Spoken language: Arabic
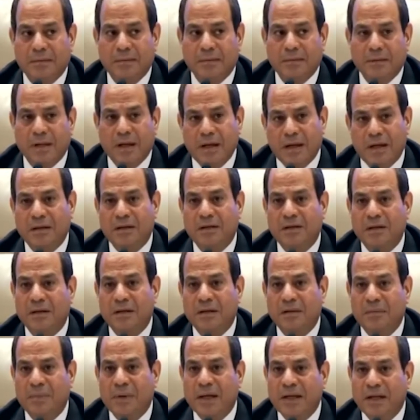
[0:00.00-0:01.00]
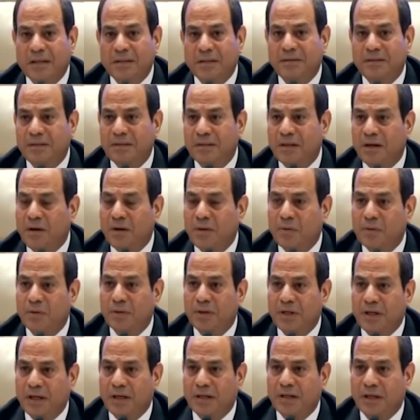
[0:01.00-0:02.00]
لا البيانات دي أرجو
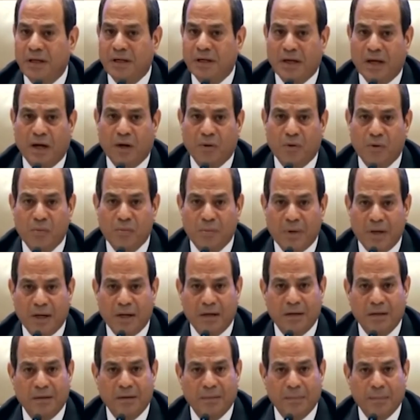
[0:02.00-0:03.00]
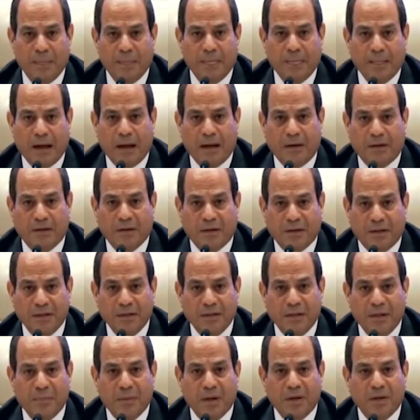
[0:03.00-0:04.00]
إن إحنا كحكومة
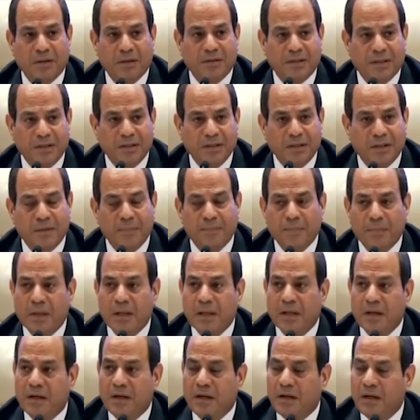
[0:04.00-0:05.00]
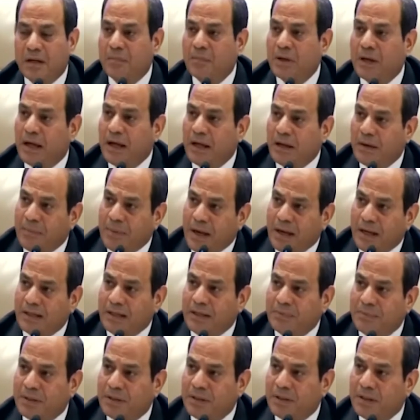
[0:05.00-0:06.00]
حقيقية مرة تانية
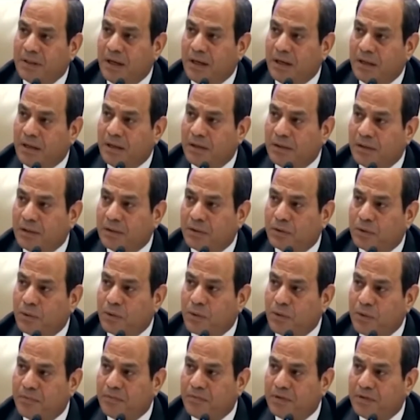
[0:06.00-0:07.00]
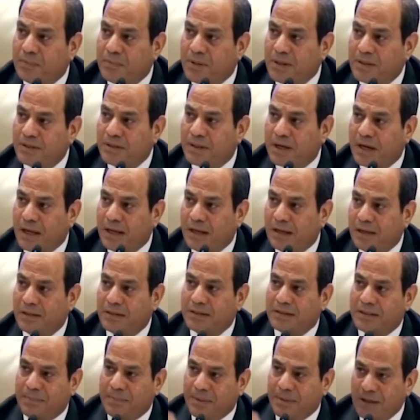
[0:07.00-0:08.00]
المعني بالطرق في مصر على
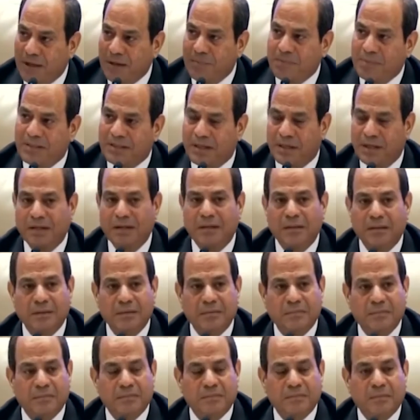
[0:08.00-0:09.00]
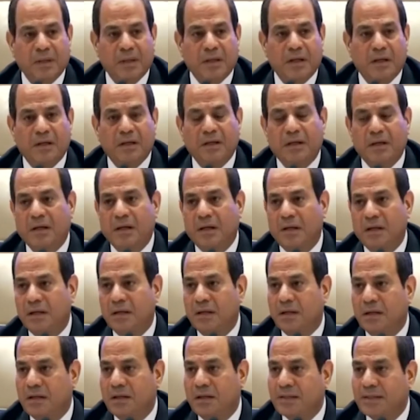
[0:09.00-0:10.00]
سبيل المثال هي
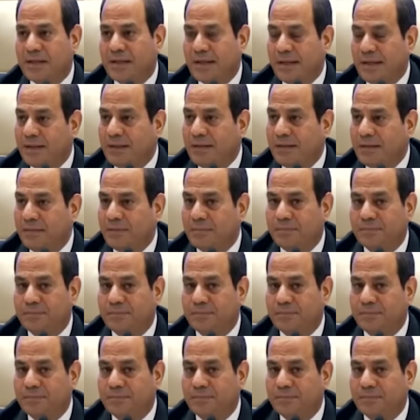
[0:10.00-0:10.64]
الإسكان